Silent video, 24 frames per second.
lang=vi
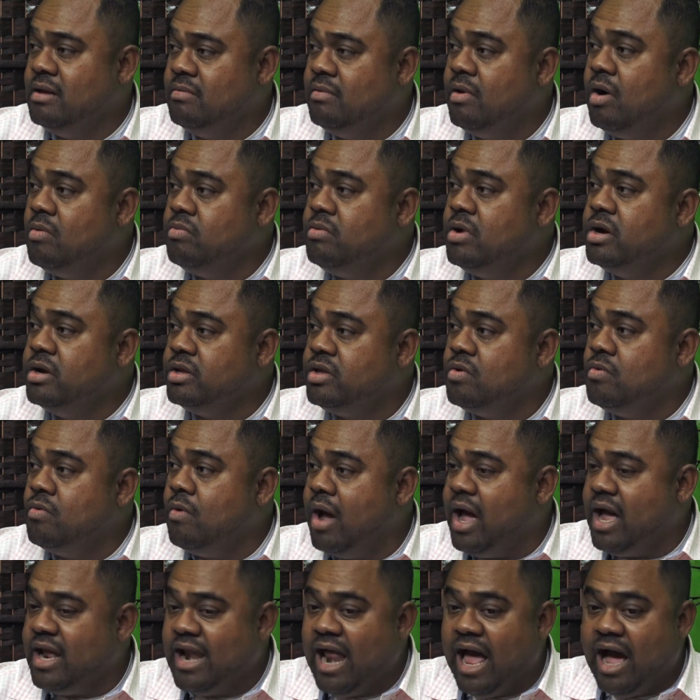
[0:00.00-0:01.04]
đúng không người Trung
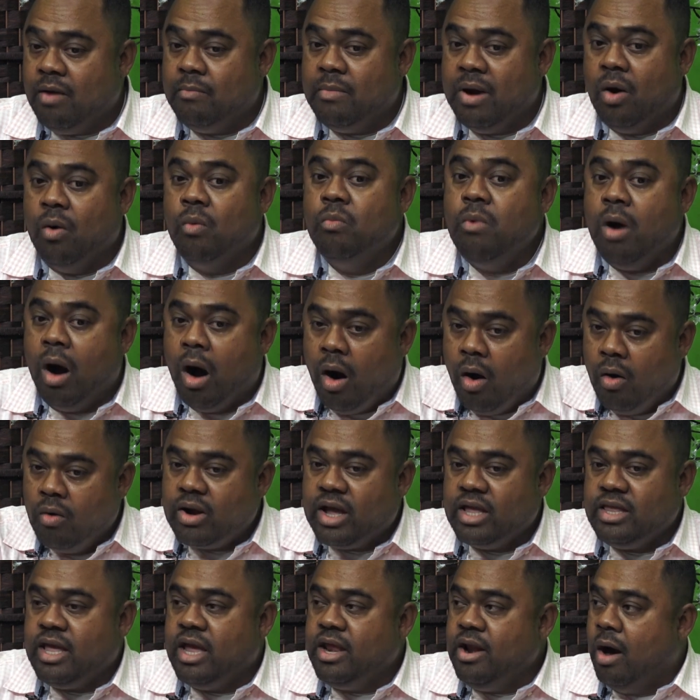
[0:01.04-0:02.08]
Hoa nào mà ủng hộ
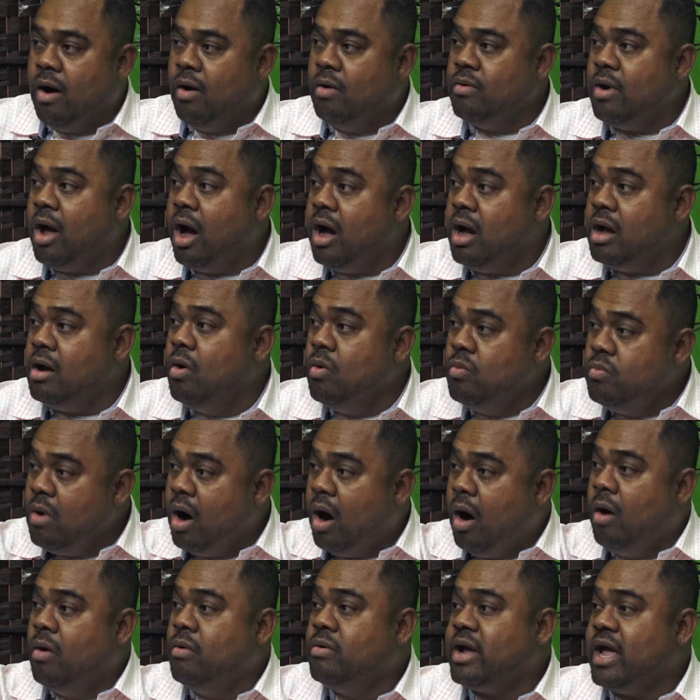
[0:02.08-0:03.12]
cái chế độ đó ủng
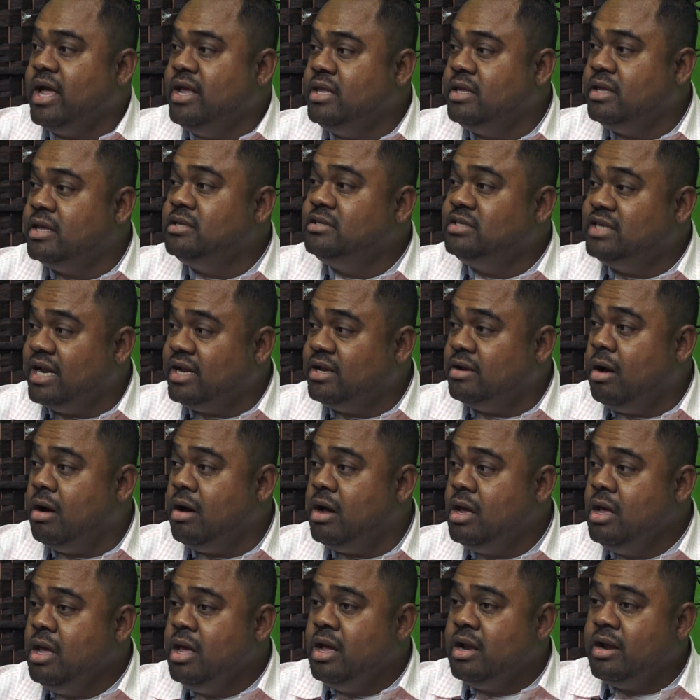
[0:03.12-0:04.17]
hộ cái chính sách
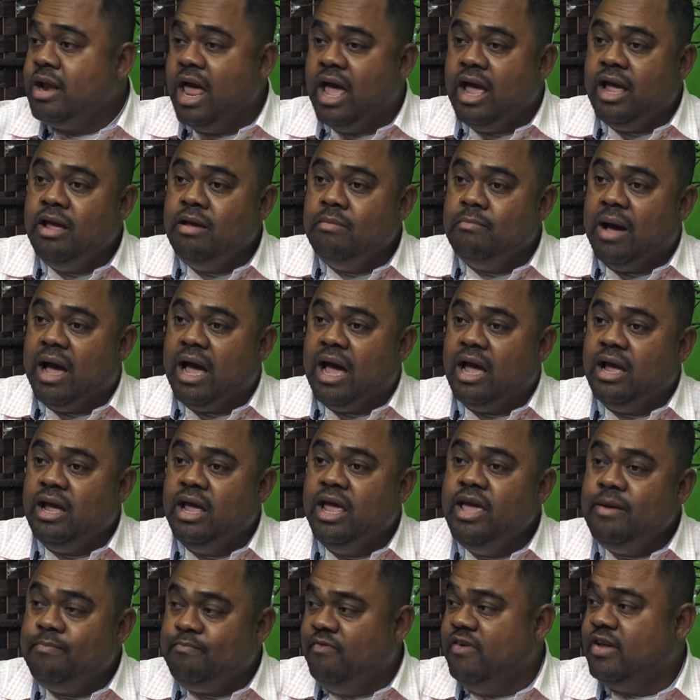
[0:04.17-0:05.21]
đó để mà
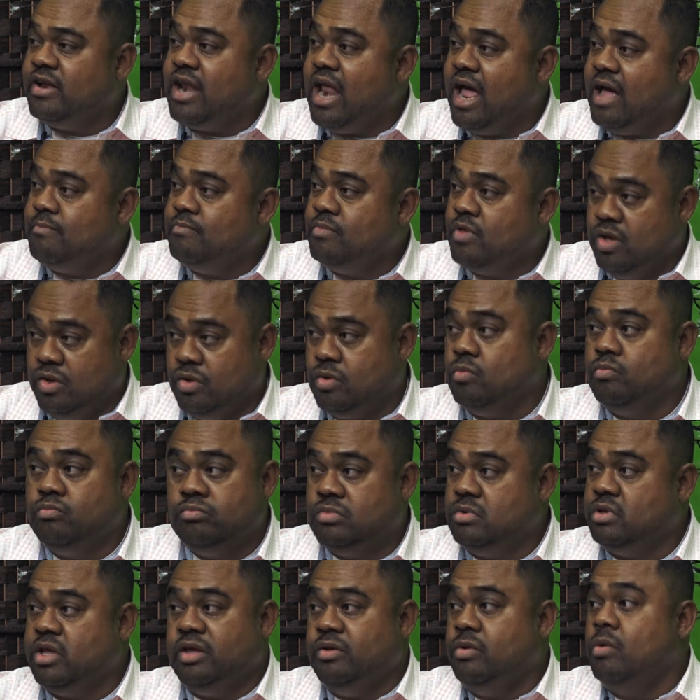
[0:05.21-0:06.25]
hiếp Việt Nam thì
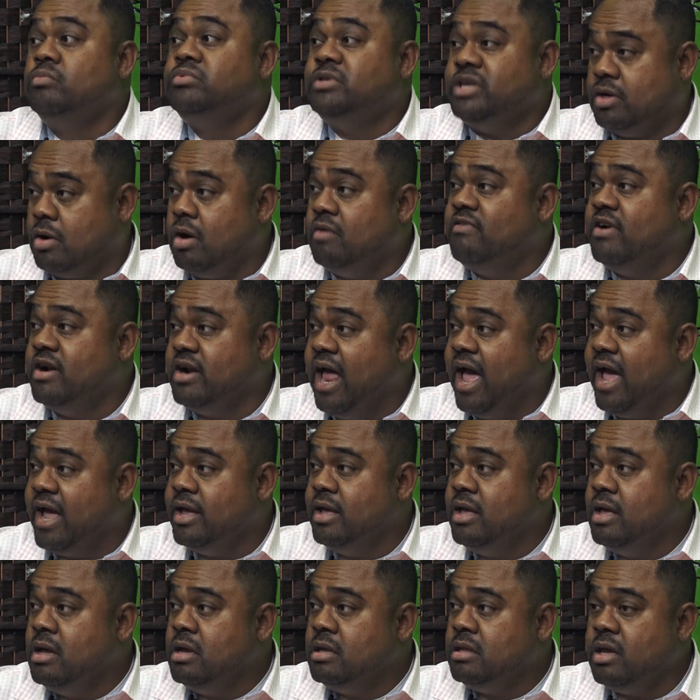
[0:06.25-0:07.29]
thì Dũng sẽ có vấn đề
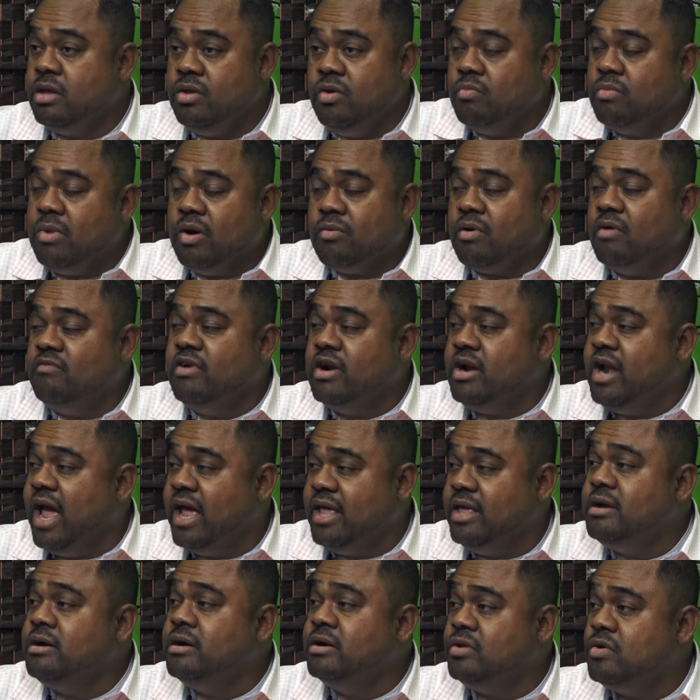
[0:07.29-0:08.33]
chứ Dũng đâu có vấn đề
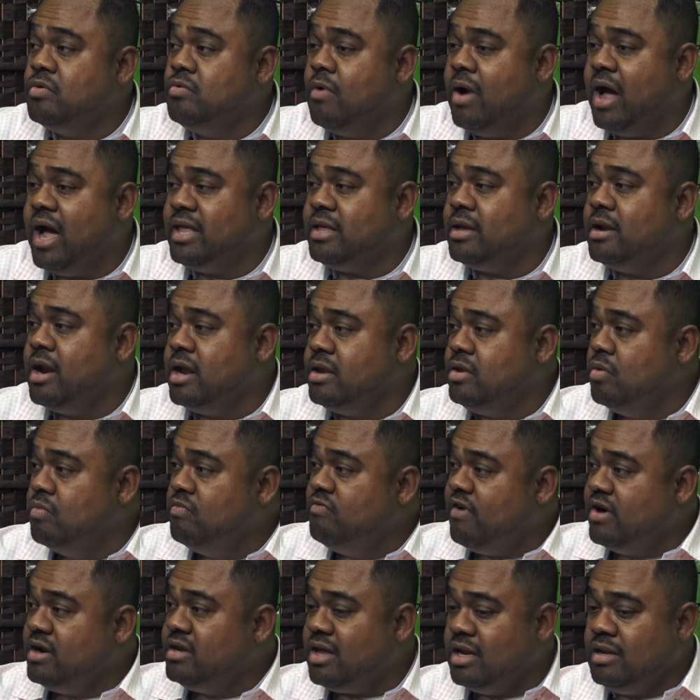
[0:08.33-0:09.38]
với người Trung Hoa cho nên Dũng
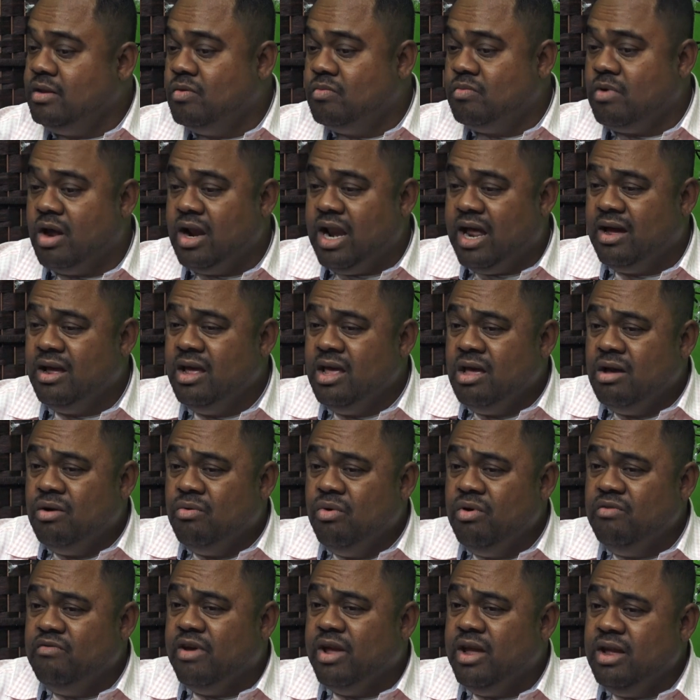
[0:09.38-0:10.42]
phân tích Dũng nói là
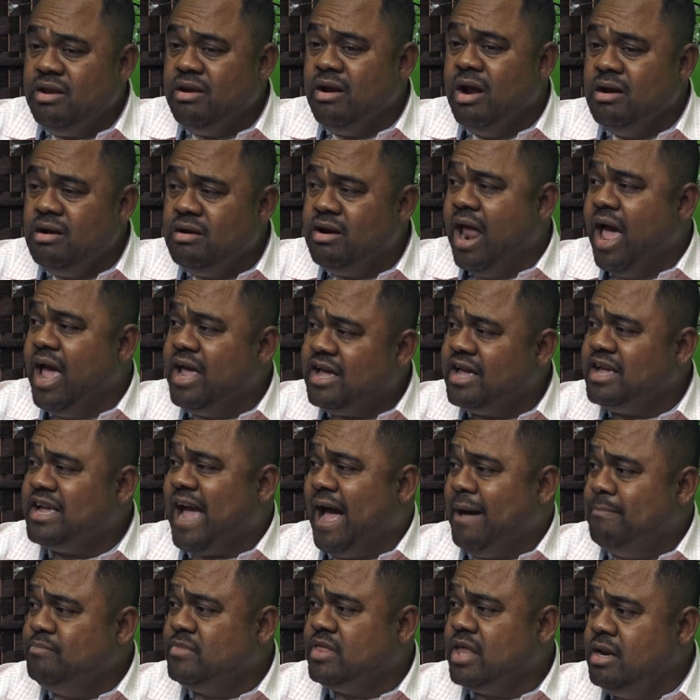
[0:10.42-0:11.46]
quý vị đừng để cái
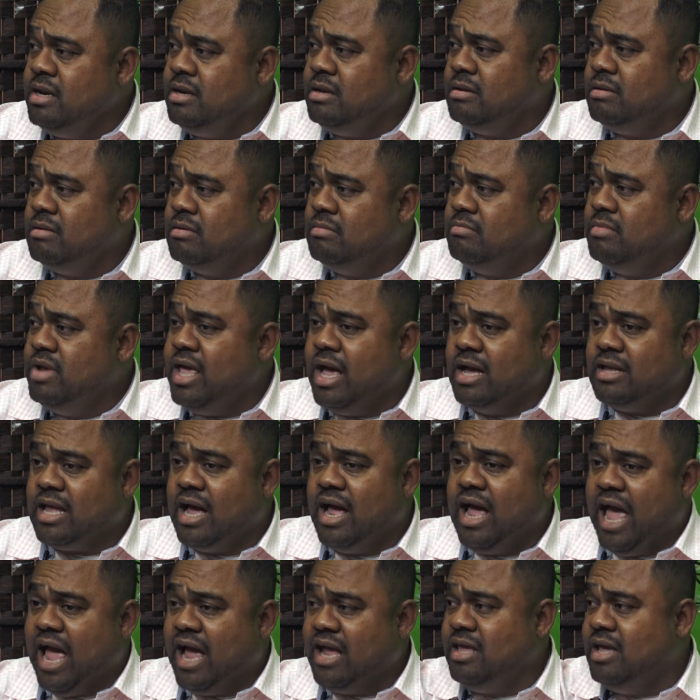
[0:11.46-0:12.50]
cảm tính bây giờ
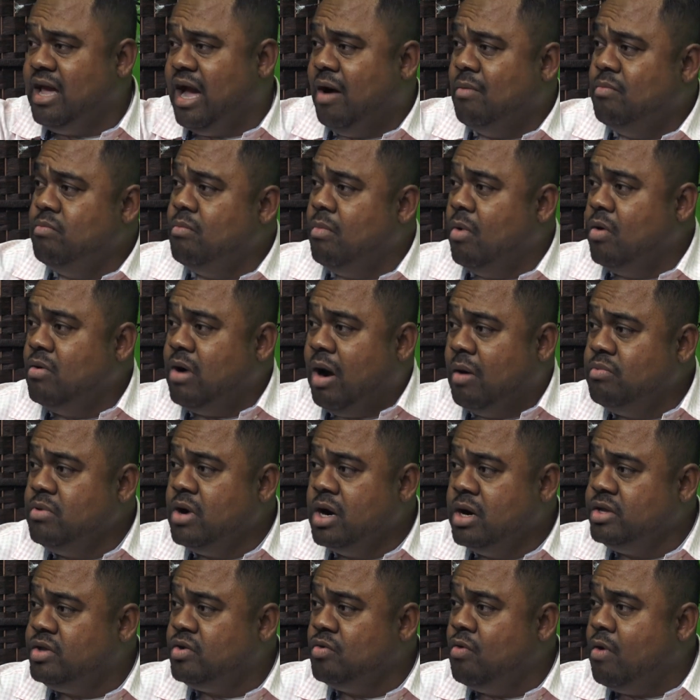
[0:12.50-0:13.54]
chẳng hạn như ổng ổng
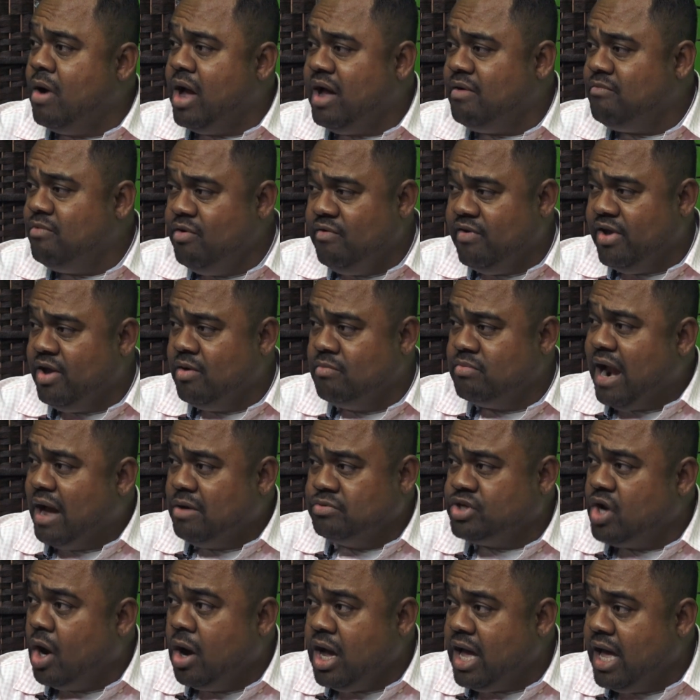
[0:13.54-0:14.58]
người Trung Hoa quý vị không đau
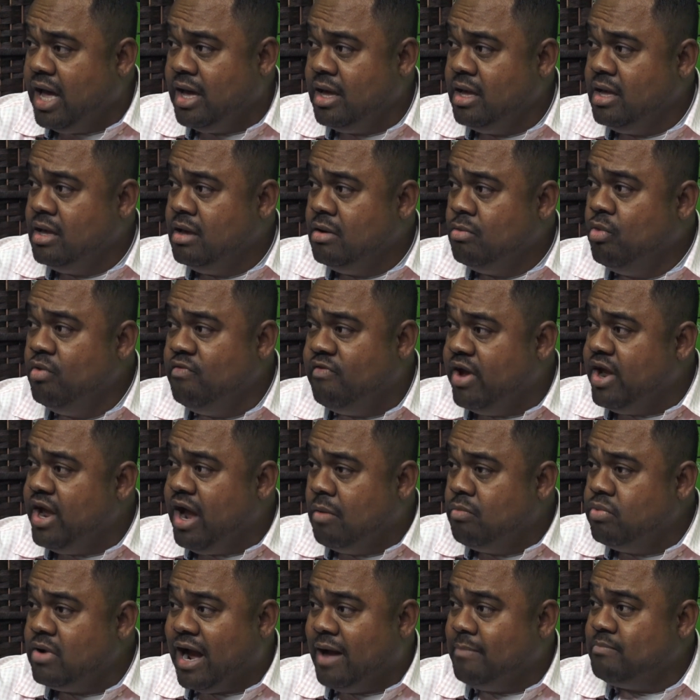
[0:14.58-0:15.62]
xót à quý vị
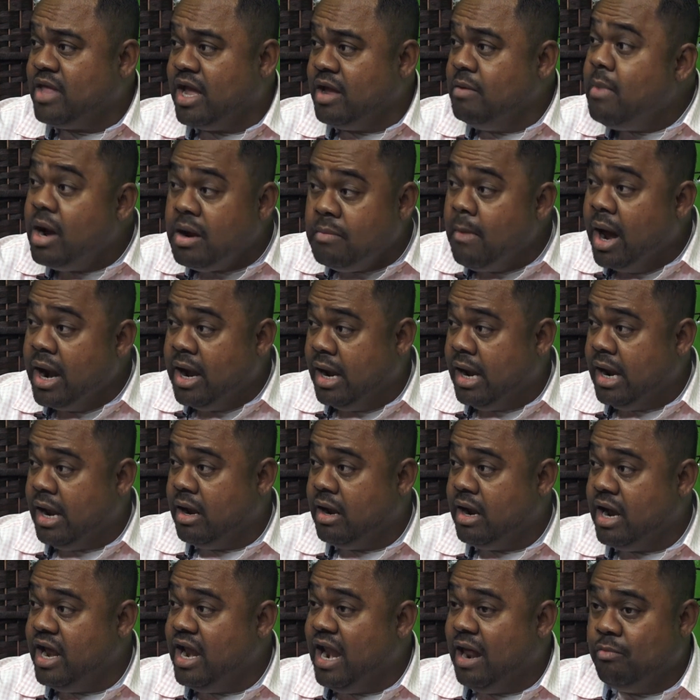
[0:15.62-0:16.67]
không cảm thấy bất bình à
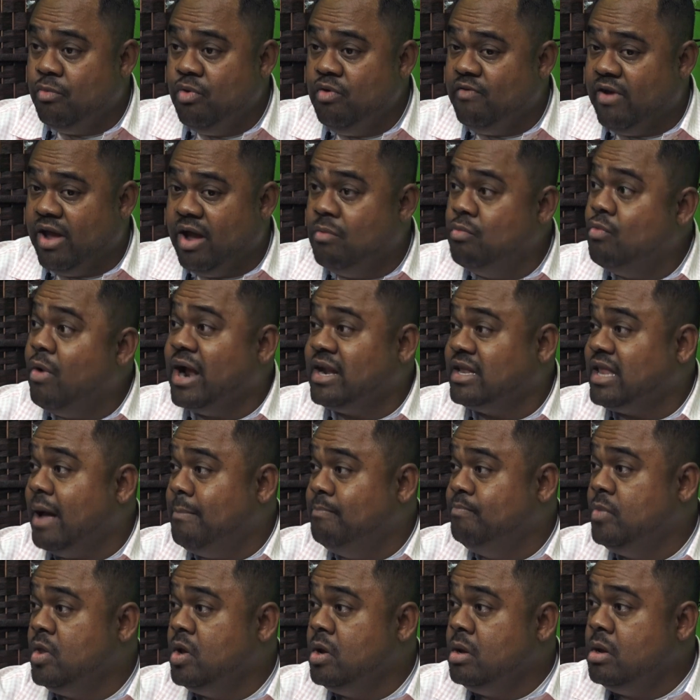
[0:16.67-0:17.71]
hay là quý vị không quan tâm